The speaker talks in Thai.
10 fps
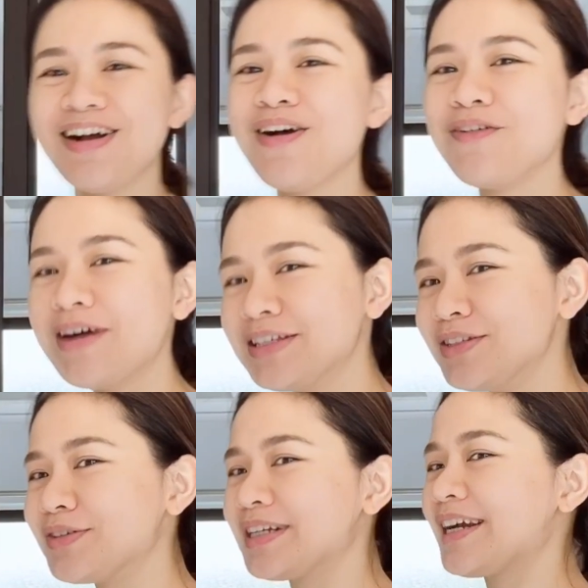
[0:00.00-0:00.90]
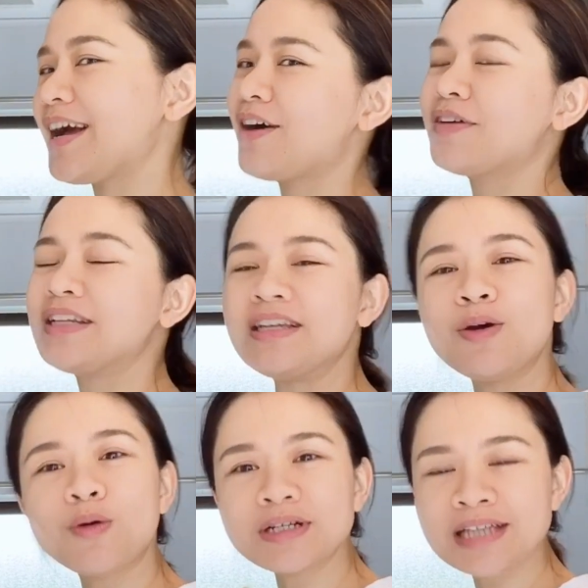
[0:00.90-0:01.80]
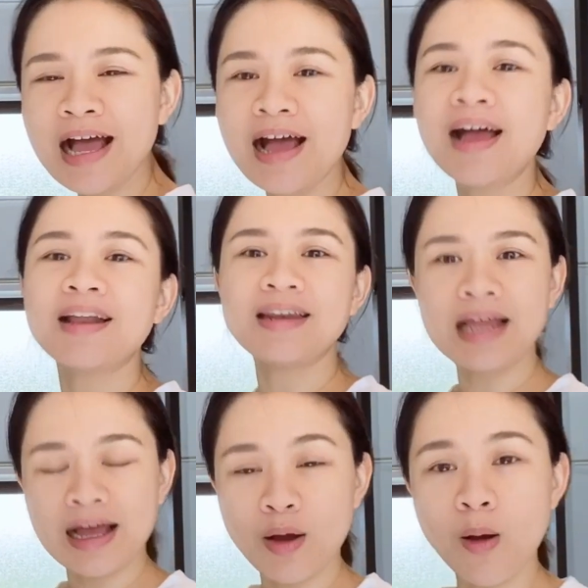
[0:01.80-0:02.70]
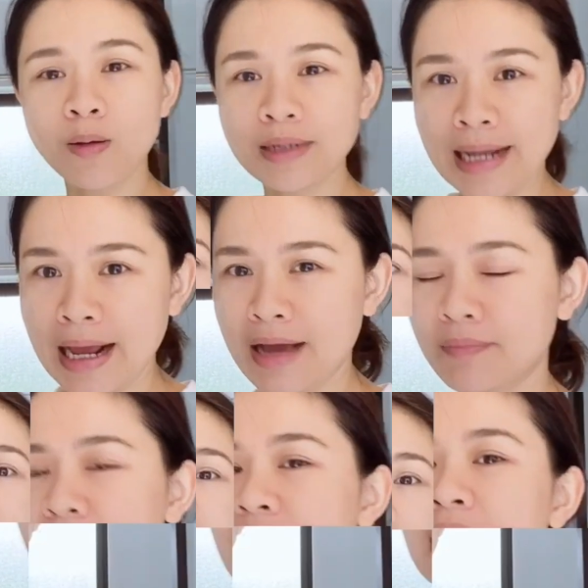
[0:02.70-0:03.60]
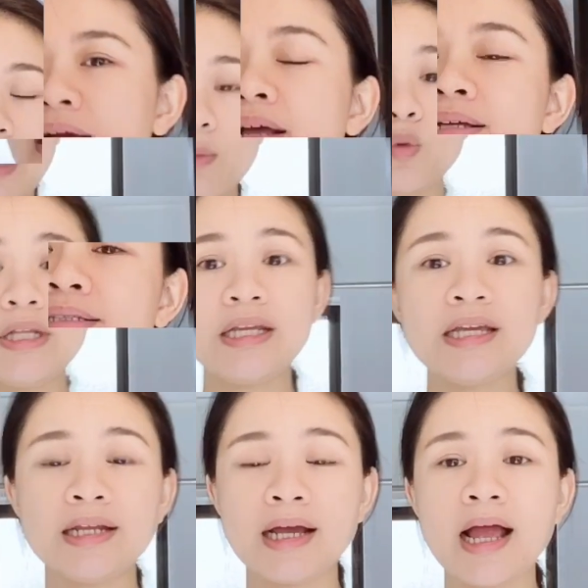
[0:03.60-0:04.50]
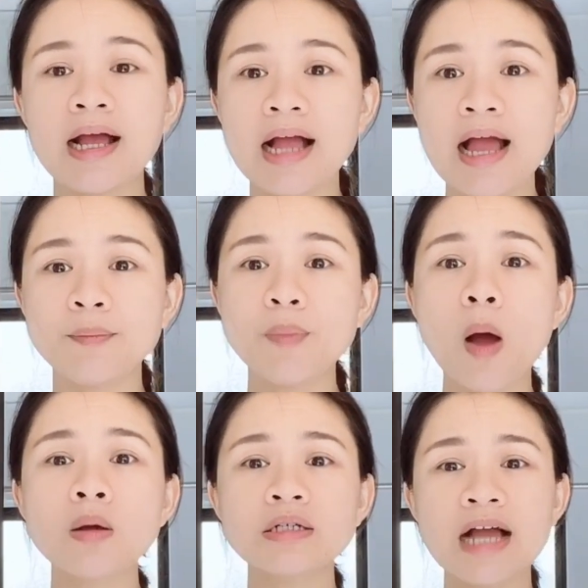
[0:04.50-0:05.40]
วันหยุดนะคะ วันนี้อกก็จะล้างห้องน้ำค่ะสำหรับวิธีนะคะ การป้อง